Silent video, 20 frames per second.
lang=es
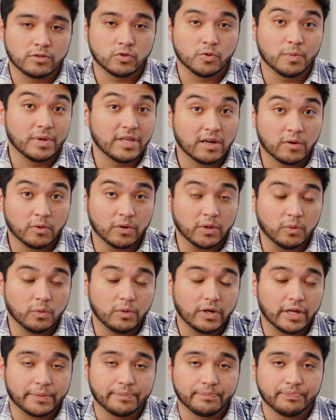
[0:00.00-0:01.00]
su malla
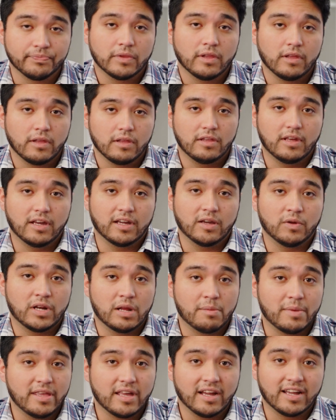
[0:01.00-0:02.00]
curricular, ya que
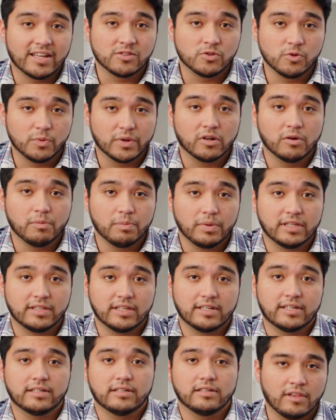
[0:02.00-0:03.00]
una malla que es súper
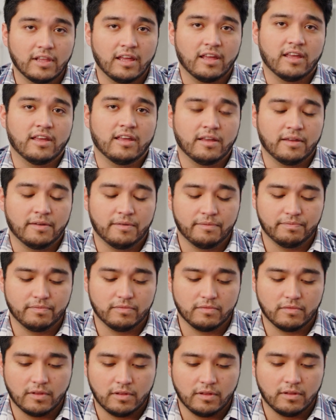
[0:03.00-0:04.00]
completa, te
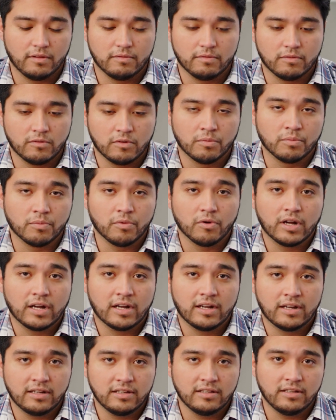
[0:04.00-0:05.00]

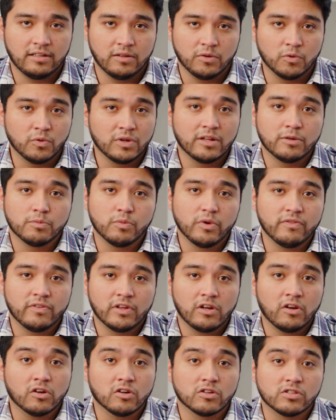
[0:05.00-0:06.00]
convoca y unes muy
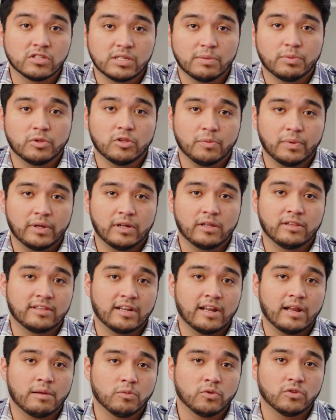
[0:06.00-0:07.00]
bien los conceptos para
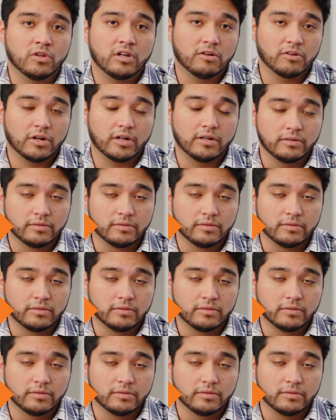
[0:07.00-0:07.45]
entrar al mundo laboral.